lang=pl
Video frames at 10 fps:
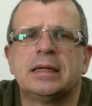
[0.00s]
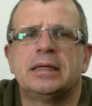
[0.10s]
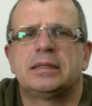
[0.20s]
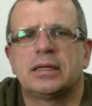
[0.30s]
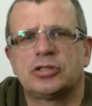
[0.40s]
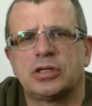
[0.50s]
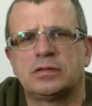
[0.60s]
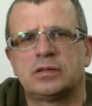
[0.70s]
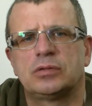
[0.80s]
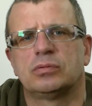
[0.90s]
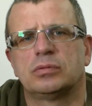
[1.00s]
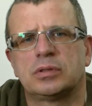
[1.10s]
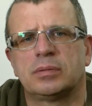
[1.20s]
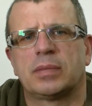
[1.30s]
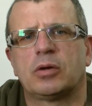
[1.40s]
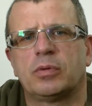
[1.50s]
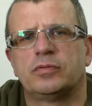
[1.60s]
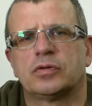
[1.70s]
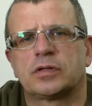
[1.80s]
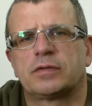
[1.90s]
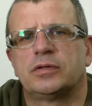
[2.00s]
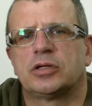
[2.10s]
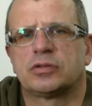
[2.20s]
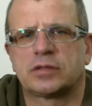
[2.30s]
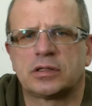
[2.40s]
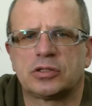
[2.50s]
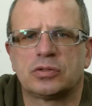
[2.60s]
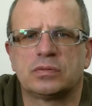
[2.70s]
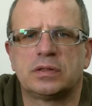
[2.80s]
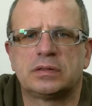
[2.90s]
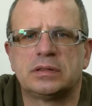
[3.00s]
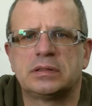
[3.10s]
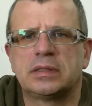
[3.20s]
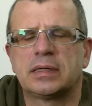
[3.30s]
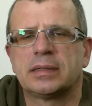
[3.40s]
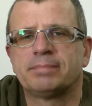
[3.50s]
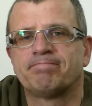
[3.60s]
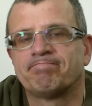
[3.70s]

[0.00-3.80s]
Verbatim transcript: i tenże Instytut ma obowiązek wydać ostateczną decyzję.